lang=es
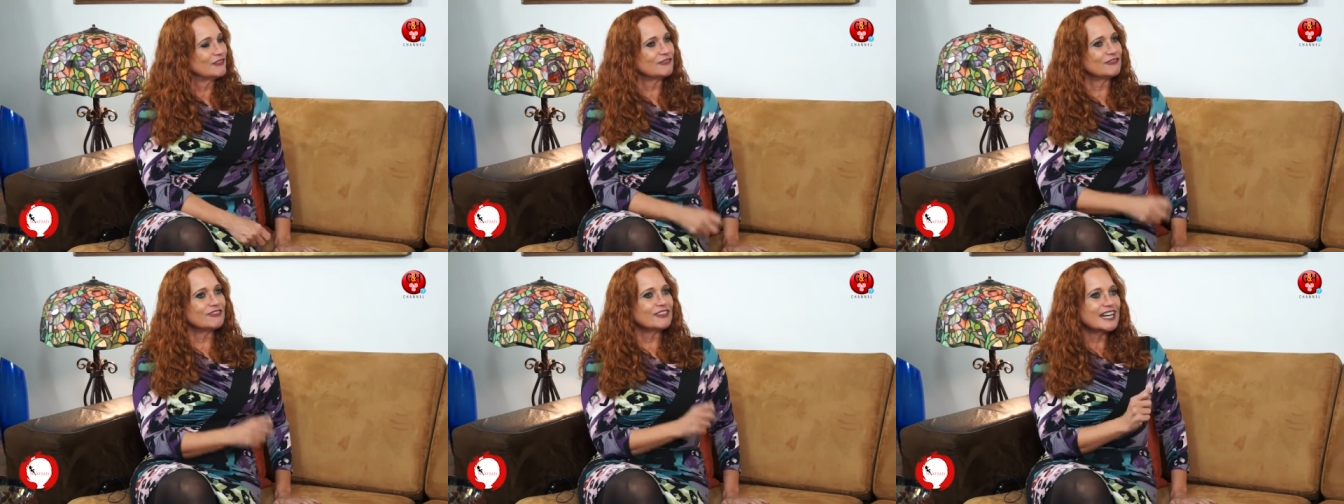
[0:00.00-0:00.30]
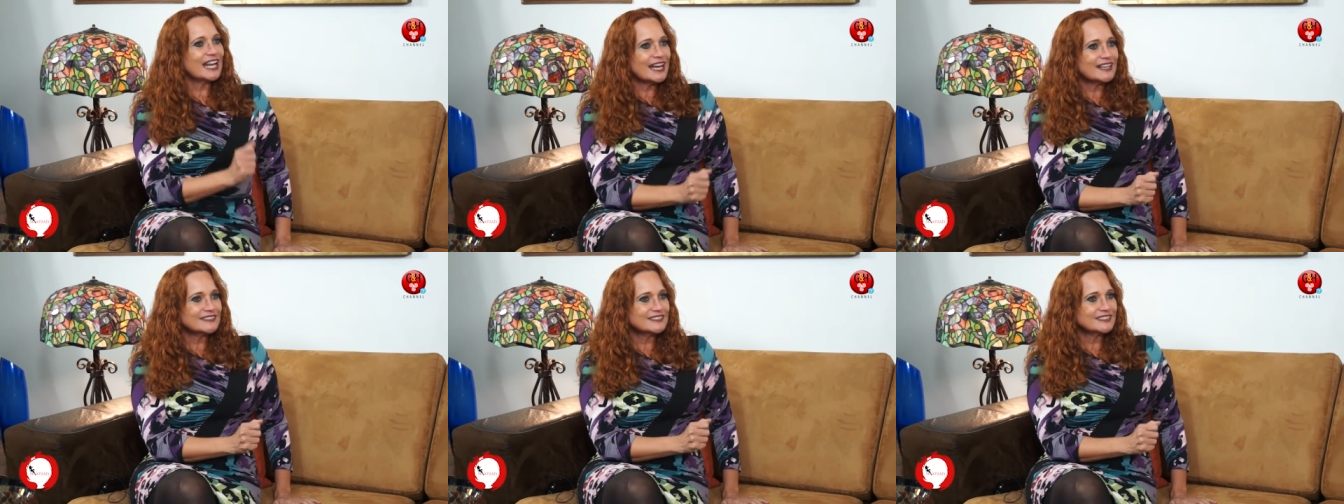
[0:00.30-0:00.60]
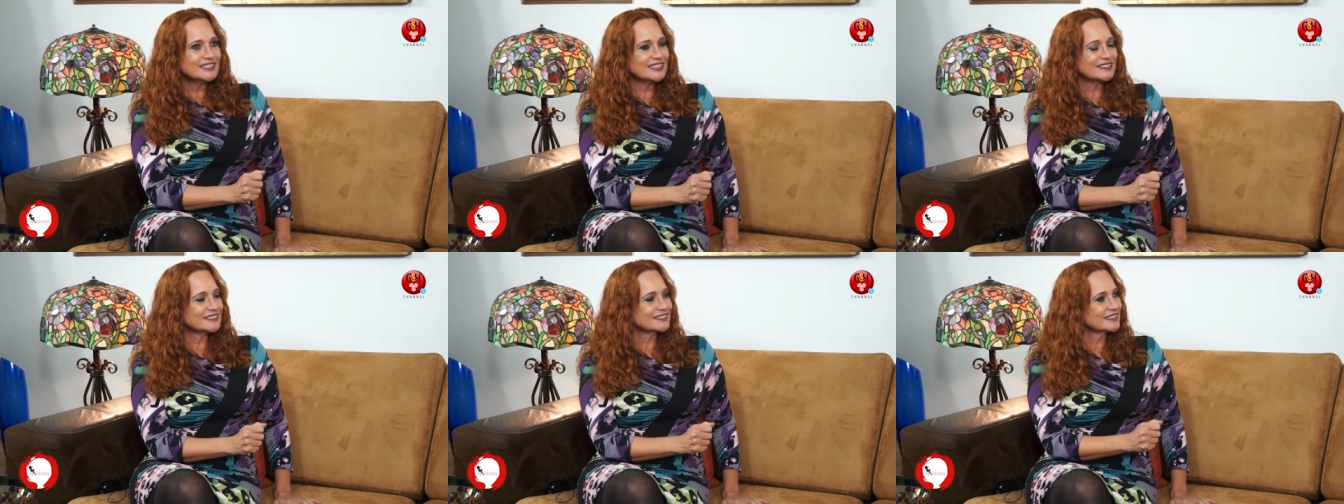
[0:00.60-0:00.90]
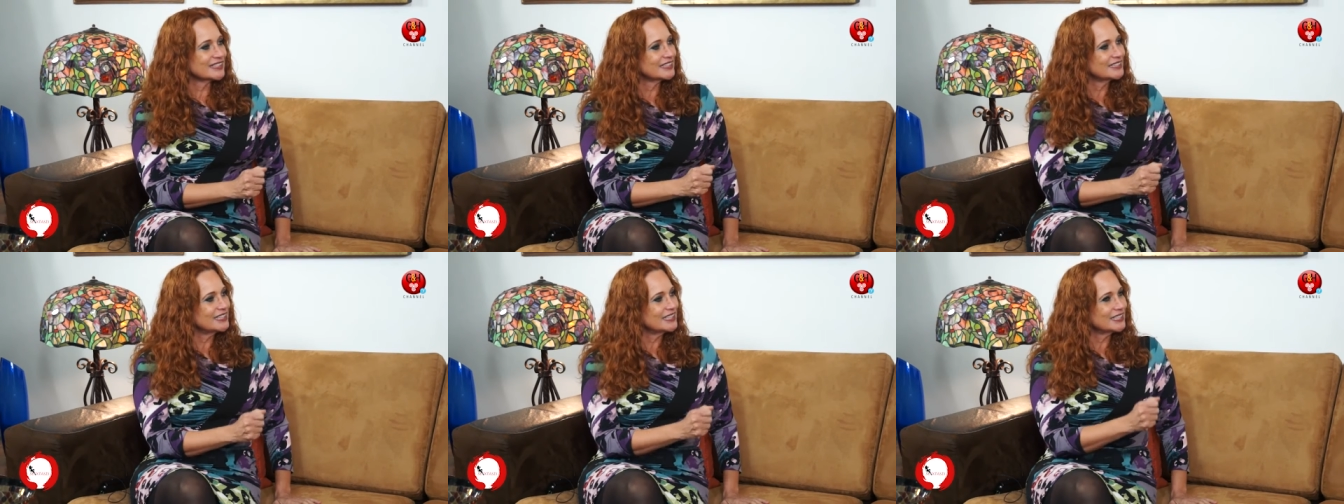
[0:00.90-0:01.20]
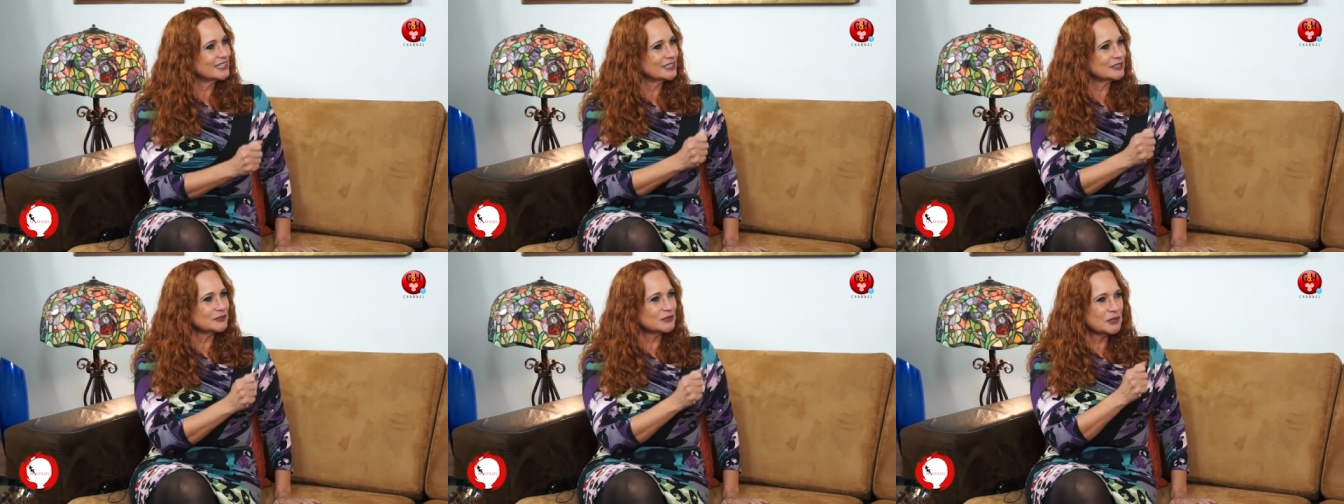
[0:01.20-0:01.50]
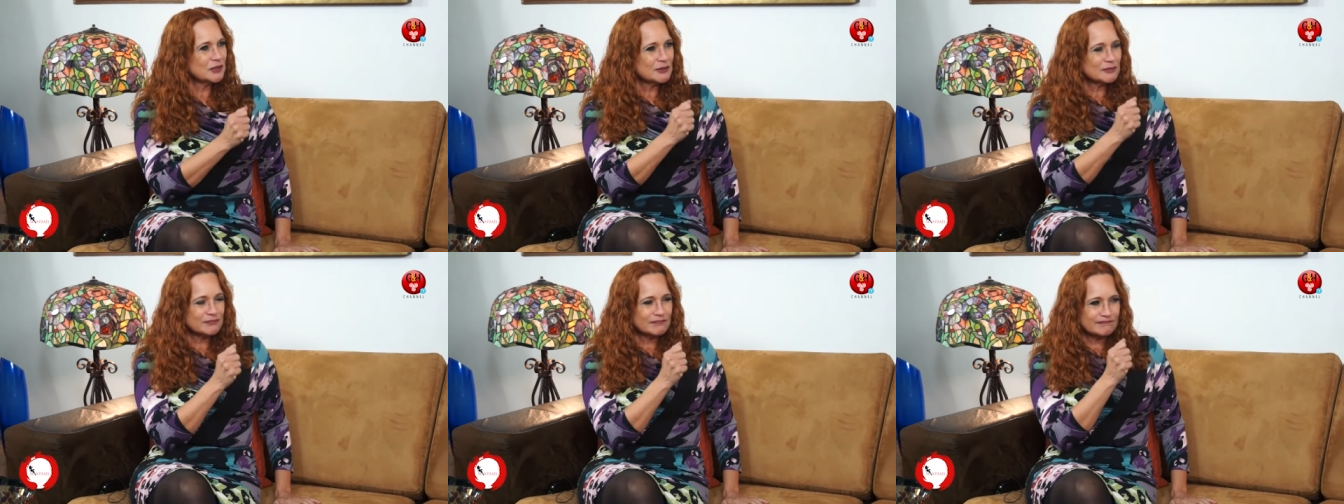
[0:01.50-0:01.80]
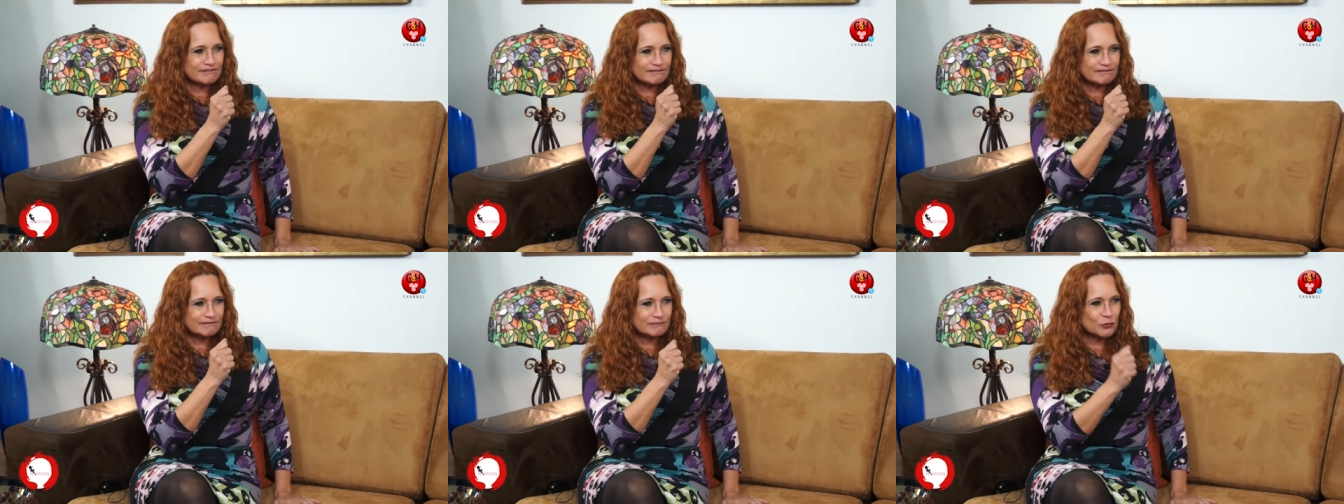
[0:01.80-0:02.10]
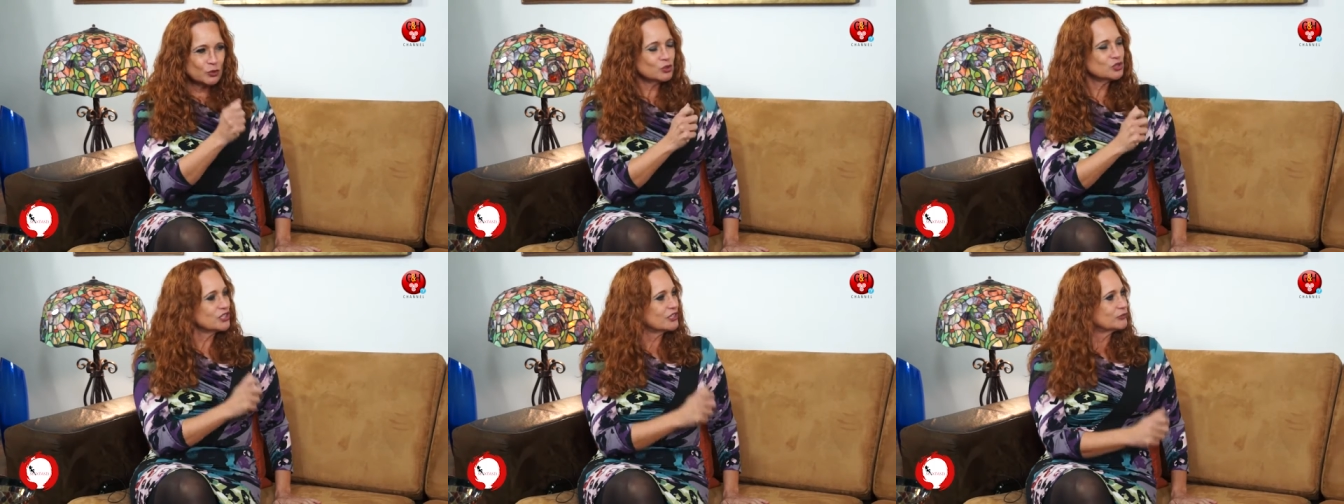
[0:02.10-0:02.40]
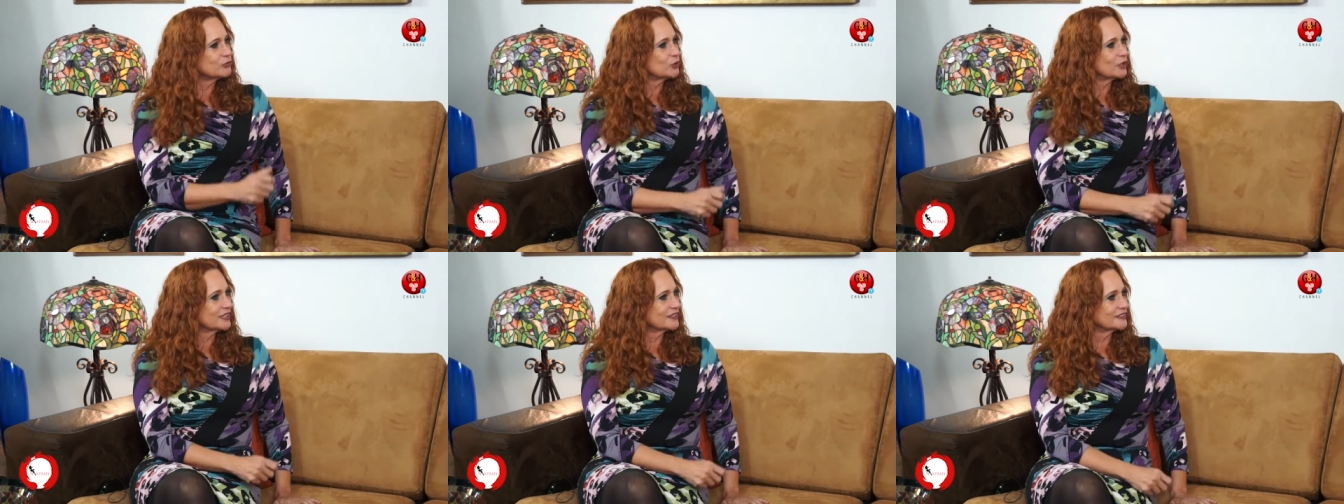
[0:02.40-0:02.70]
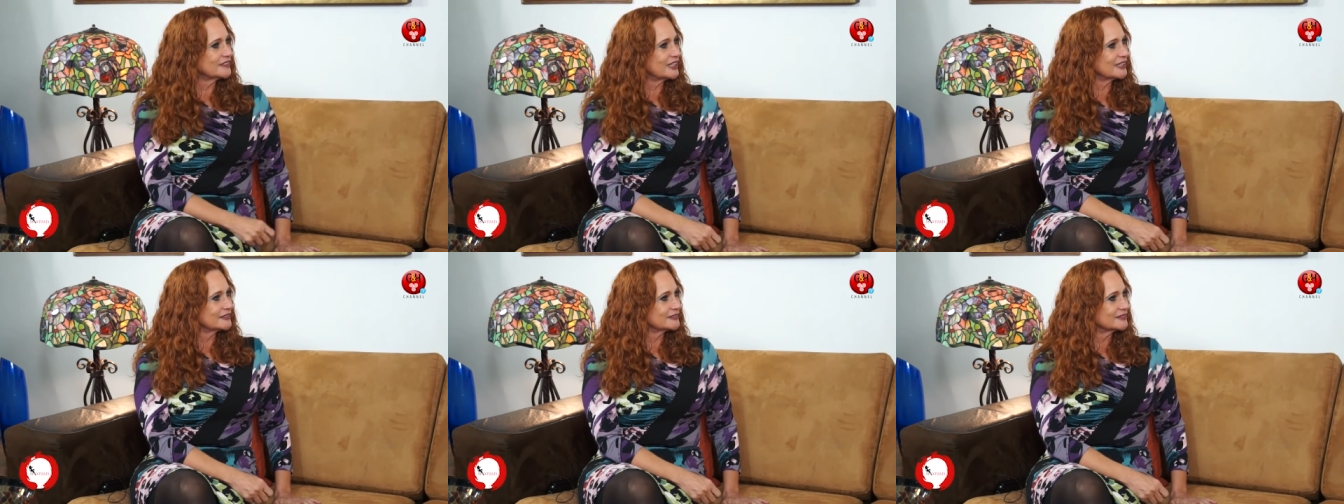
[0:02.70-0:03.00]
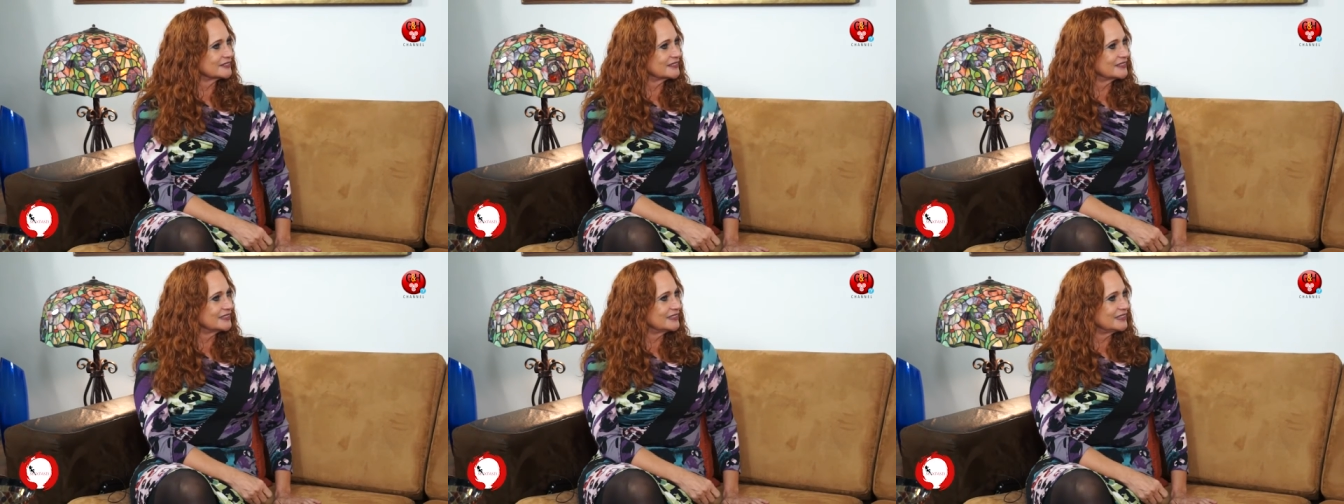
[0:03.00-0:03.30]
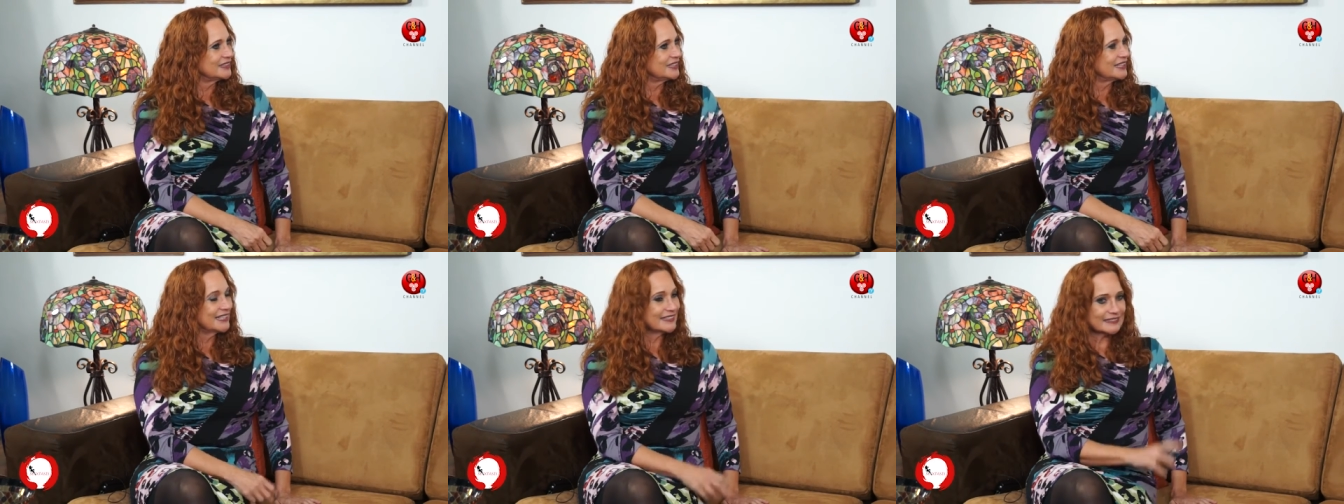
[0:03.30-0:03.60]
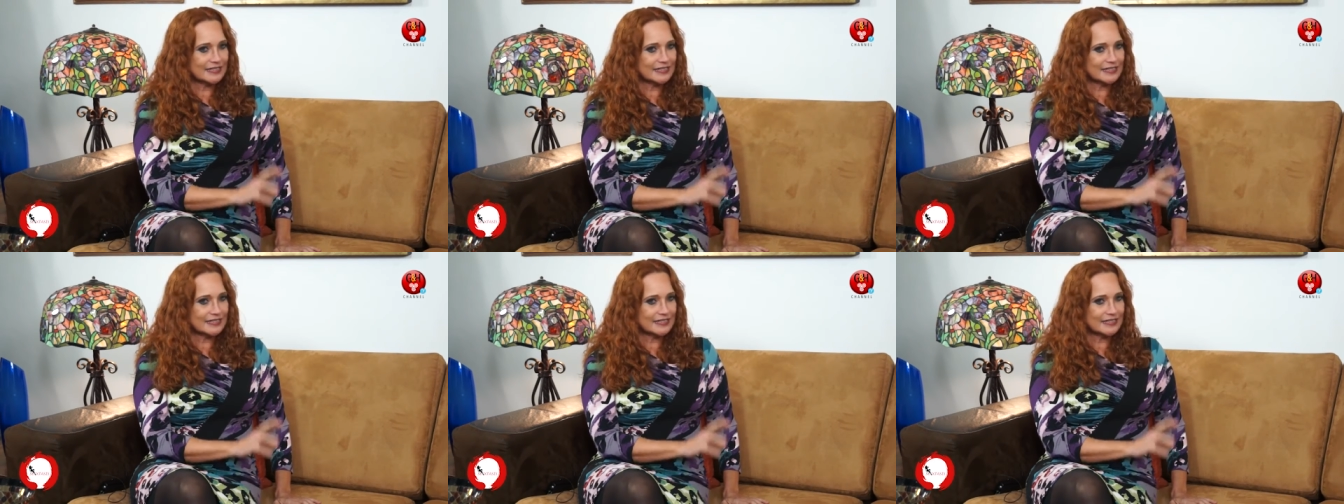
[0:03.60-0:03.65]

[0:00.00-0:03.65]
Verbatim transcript: Frases que tienen mucha fuerza y que